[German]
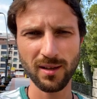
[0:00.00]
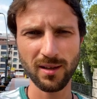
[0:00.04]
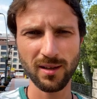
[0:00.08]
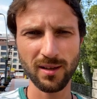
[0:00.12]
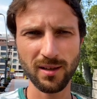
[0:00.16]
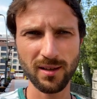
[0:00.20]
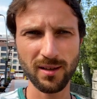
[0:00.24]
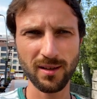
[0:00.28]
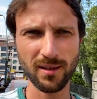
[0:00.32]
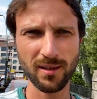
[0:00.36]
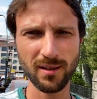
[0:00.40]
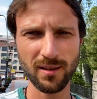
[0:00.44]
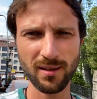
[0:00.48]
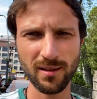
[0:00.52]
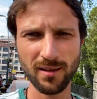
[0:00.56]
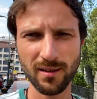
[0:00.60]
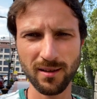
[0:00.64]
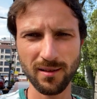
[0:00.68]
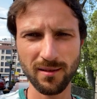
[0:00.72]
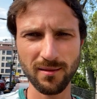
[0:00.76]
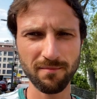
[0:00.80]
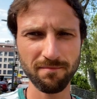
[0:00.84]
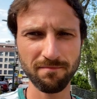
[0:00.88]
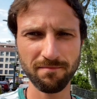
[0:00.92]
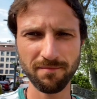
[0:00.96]
Äh,
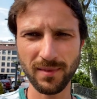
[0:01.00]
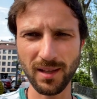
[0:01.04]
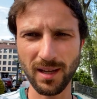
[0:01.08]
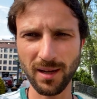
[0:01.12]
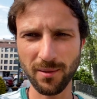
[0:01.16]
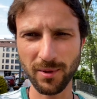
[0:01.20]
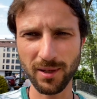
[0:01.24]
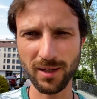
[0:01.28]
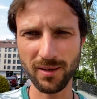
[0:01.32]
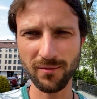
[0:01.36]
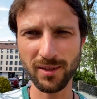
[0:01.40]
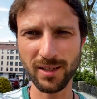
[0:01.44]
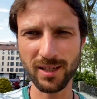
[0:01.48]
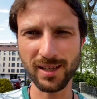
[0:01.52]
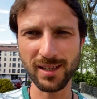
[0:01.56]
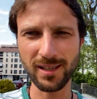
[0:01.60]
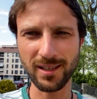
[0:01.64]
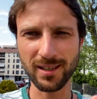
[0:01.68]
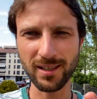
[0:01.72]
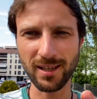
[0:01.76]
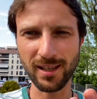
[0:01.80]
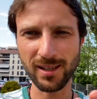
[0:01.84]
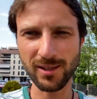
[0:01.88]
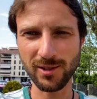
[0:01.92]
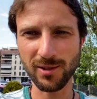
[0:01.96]
aber dann wird halt
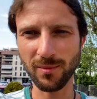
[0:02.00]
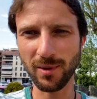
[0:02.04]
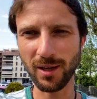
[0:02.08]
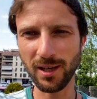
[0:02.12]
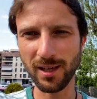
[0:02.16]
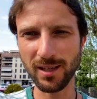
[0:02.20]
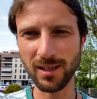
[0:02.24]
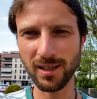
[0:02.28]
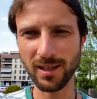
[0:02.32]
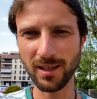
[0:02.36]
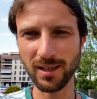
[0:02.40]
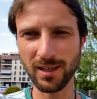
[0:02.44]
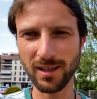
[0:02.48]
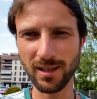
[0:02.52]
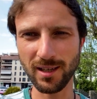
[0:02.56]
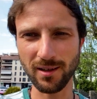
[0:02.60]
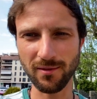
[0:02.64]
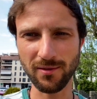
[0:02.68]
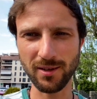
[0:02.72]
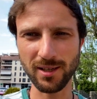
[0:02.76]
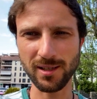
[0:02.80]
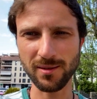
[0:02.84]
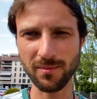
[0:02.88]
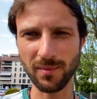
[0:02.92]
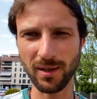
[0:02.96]
ganz normal interagiert. Er
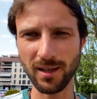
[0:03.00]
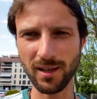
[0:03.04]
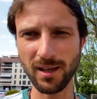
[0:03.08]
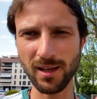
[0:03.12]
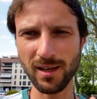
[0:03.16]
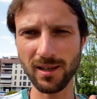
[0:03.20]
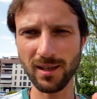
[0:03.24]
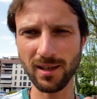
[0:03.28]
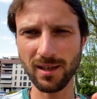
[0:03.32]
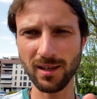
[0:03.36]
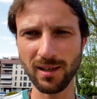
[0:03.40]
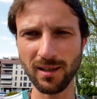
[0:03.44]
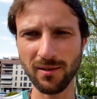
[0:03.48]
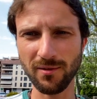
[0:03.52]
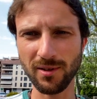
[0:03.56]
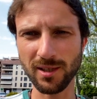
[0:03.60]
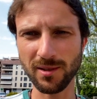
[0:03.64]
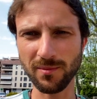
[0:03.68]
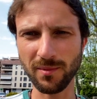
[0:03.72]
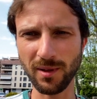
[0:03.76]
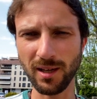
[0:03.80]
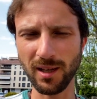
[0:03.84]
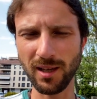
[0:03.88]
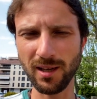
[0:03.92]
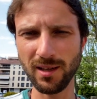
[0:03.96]
fasst mein Geld an, er
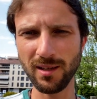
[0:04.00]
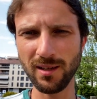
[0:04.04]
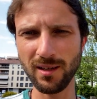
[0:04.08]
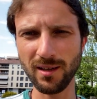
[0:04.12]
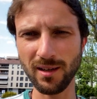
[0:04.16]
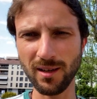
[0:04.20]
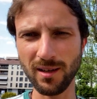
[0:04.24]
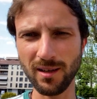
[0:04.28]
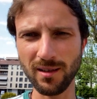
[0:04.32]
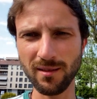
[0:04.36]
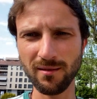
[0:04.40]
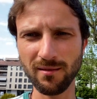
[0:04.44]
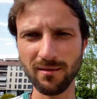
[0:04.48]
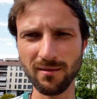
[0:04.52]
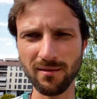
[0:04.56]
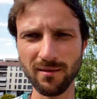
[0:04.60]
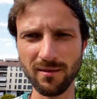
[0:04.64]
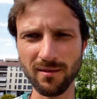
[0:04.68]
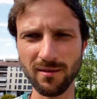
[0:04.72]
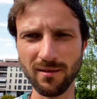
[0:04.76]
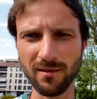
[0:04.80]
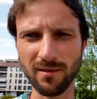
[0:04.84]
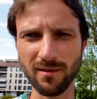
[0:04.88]
fasst mein Handy an.